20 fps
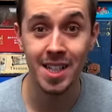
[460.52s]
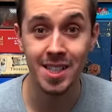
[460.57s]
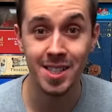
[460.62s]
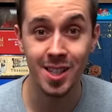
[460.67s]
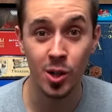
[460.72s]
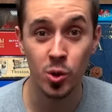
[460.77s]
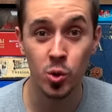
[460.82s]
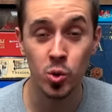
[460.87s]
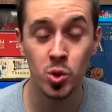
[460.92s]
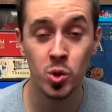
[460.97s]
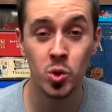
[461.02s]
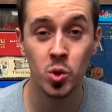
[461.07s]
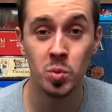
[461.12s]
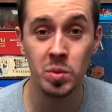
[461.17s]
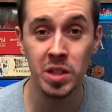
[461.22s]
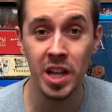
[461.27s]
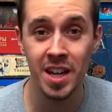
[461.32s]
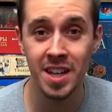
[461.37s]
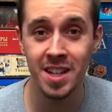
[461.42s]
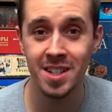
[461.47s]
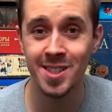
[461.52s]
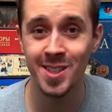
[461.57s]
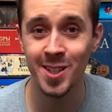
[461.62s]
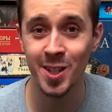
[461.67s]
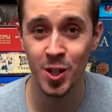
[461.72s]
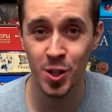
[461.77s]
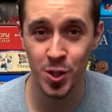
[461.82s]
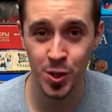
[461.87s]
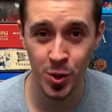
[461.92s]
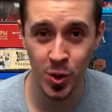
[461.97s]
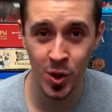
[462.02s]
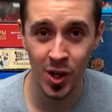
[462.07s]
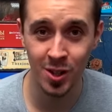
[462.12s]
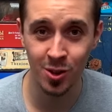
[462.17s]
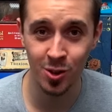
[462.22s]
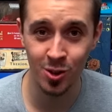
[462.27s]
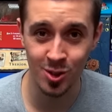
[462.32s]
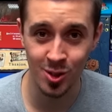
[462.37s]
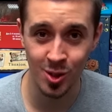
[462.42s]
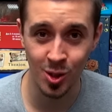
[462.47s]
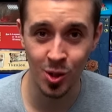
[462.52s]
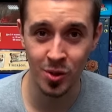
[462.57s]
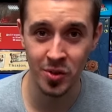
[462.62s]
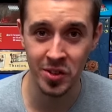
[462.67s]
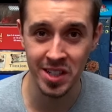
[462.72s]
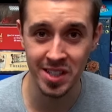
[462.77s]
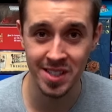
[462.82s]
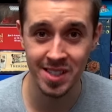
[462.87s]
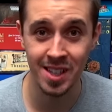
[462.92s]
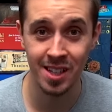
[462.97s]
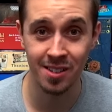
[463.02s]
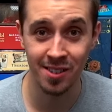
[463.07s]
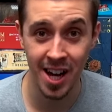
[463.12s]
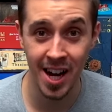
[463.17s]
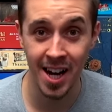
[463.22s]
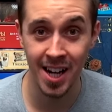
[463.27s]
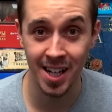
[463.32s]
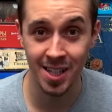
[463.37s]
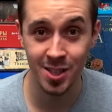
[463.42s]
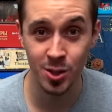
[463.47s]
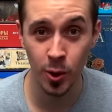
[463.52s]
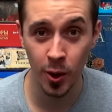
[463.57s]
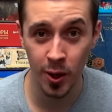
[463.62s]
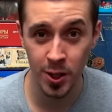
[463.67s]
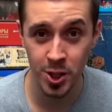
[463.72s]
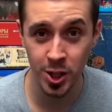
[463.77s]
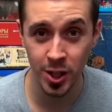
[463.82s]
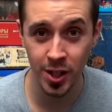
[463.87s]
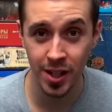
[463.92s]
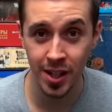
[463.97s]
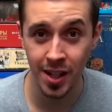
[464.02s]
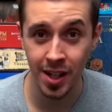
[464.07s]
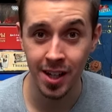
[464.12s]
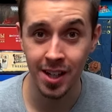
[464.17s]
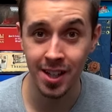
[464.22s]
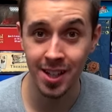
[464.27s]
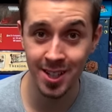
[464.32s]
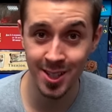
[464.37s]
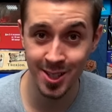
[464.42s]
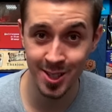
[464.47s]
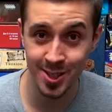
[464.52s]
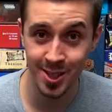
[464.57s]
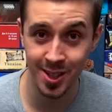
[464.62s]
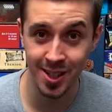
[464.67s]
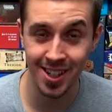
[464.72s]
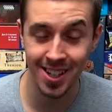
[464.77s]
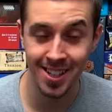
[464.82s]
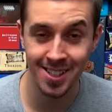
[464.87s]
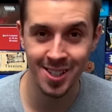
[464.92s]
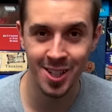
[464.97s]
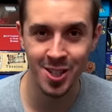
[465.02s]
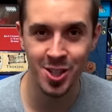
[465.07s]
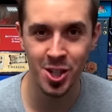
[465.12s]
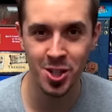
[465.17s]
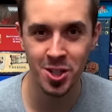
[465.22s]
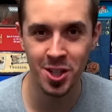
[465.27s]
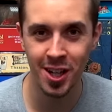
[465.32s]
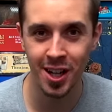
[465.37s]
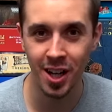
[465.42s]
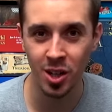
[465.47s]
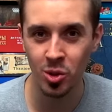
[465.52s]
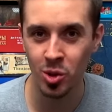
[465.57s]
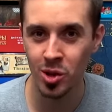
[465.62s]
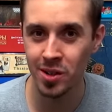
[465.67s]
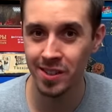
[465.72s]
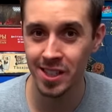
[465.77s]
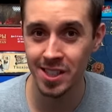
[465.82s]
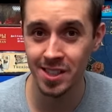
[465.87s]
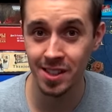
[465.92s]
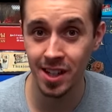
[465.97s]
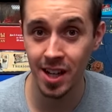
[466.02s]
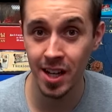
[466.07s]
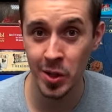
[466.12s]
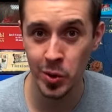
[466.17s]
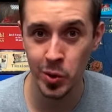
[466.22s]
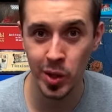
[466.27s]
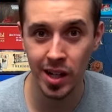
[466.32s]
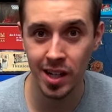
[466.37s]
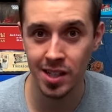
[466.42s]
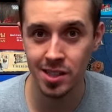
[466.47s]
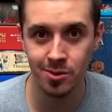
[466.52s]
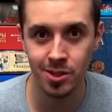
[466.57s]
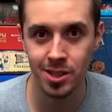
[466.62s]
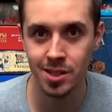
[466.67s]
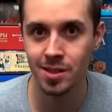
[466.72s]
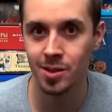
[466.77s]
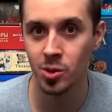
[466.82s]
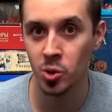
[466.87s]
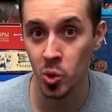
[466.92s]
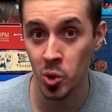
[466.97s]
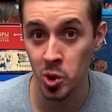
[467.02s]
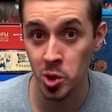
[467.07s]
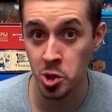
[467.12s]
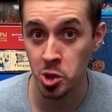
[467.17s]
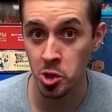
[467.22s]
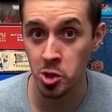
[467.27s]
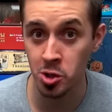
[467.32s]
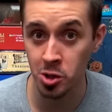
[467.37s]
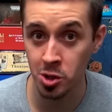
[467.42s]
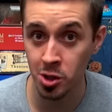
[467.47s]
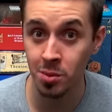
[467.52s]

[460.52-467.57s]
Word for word: на закуску у меня есть еще одно слово из словаря настольщика, истинное значение которого знают, оказывается, очень